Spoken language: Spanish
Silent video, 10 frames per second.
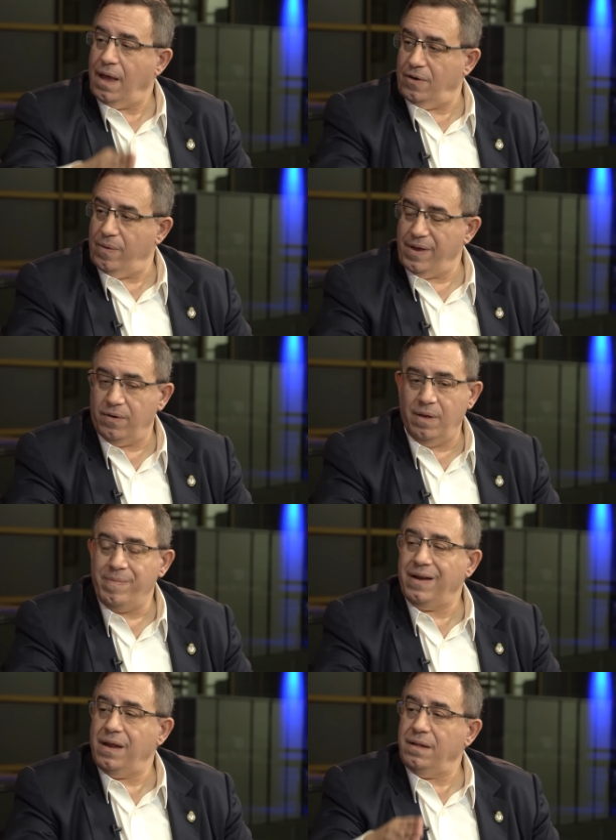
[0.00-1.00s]
al gobierno de
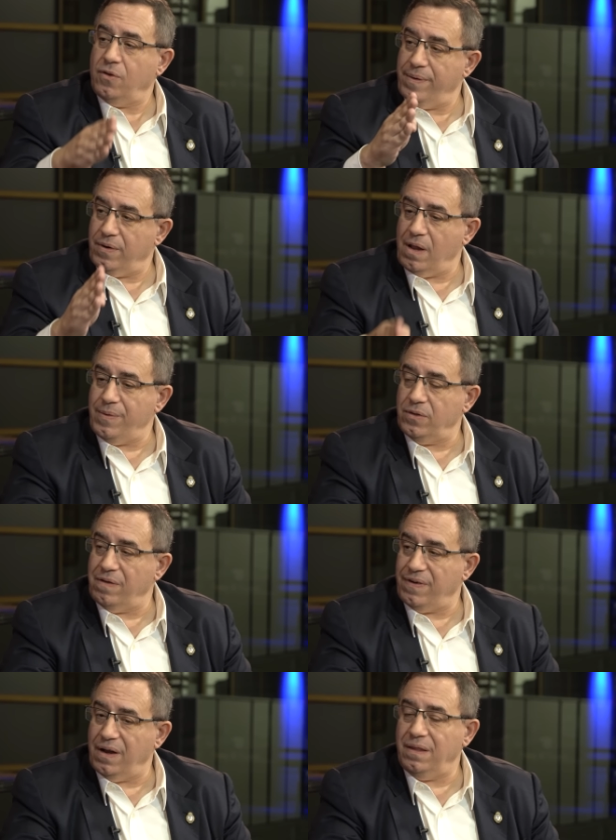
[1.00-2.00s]
Macri, al gobierno de
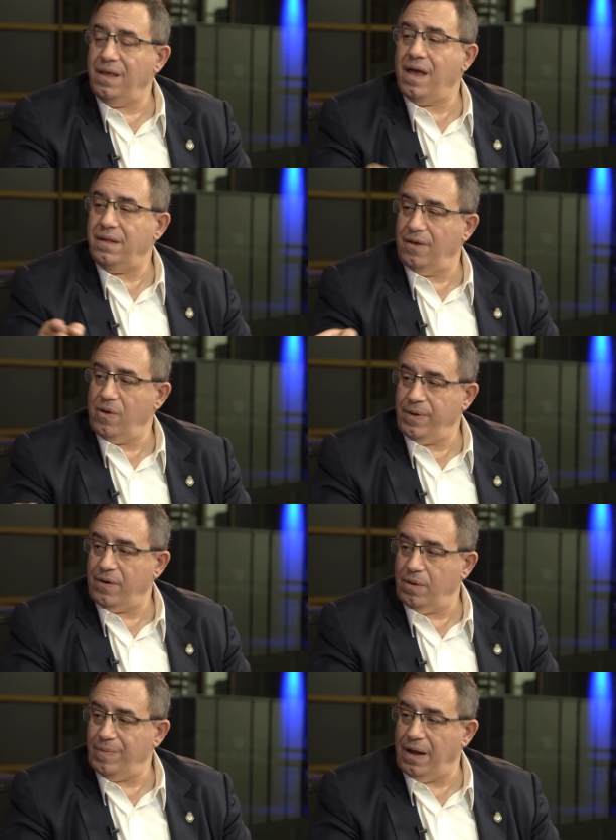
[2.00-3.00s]
Alberto Fernández y a este
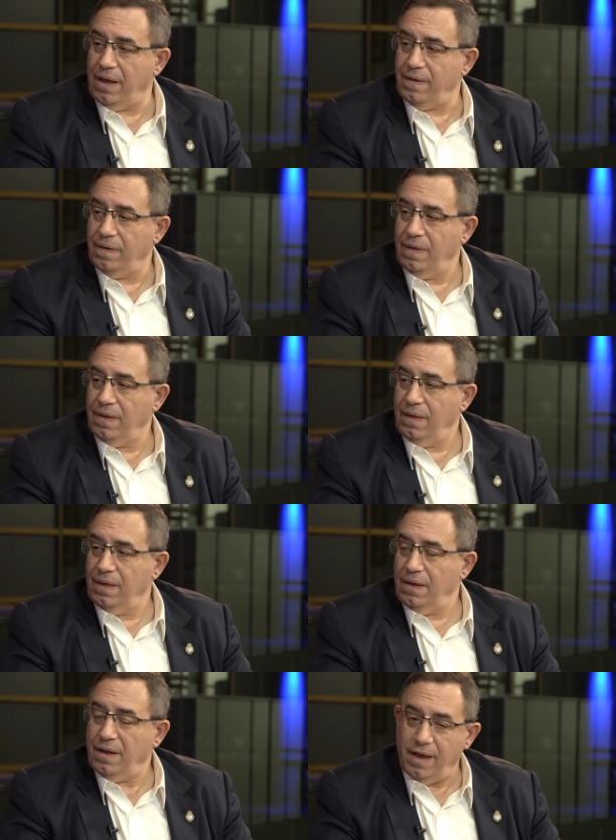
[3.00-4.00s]
gobierno de Milei,
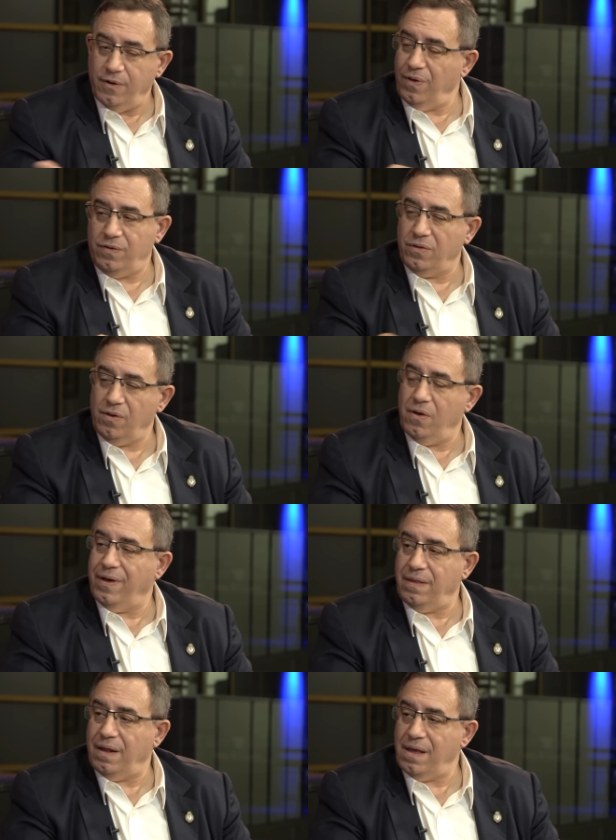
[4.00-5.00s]
que no hizo todo lo
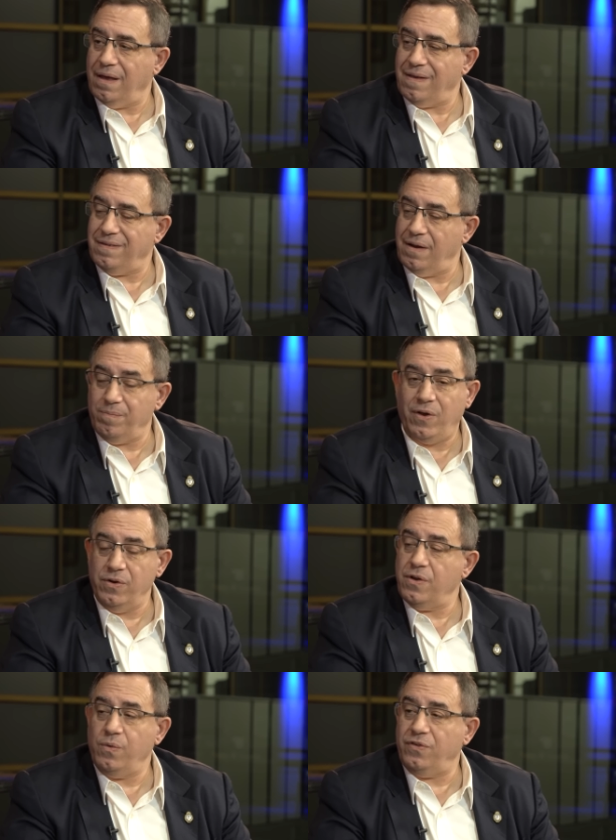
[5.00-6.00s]
que tenía que hacer,
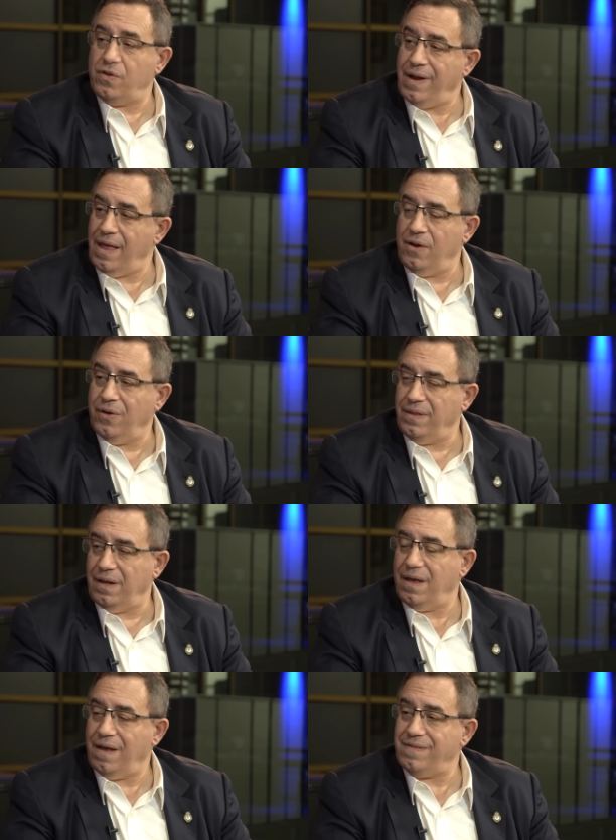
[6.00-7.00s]
mejor dicho, no hizo nada de lo que
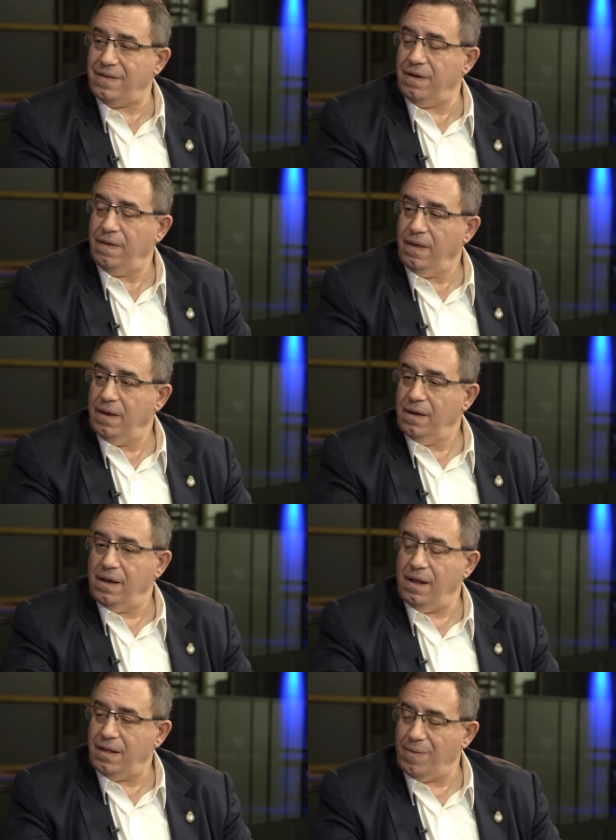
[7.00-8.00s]
tenía que hacer
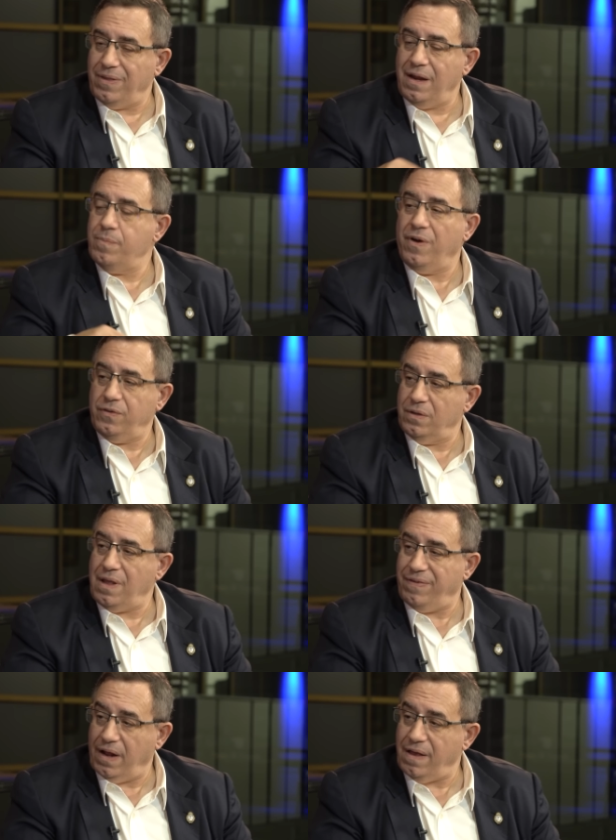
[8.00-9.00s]
en esta materia y por eso
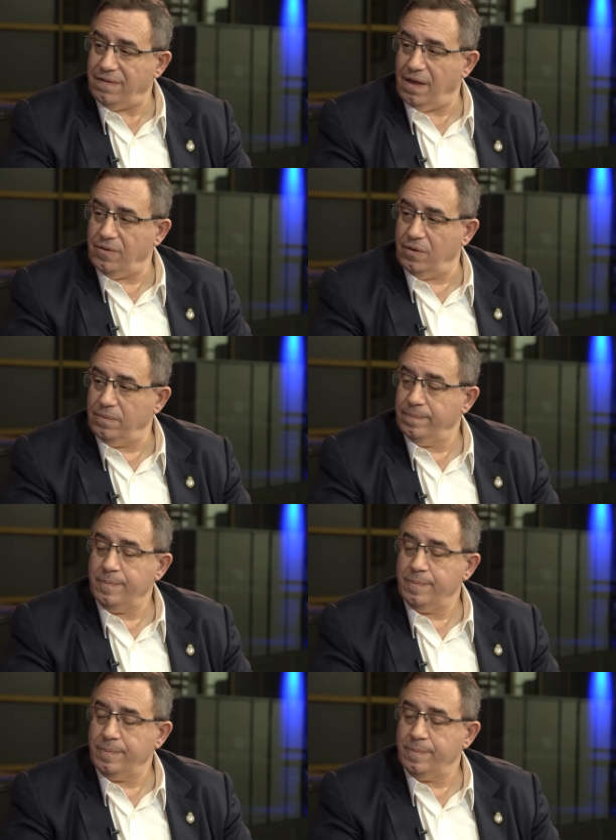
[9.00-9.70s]
está fracasando.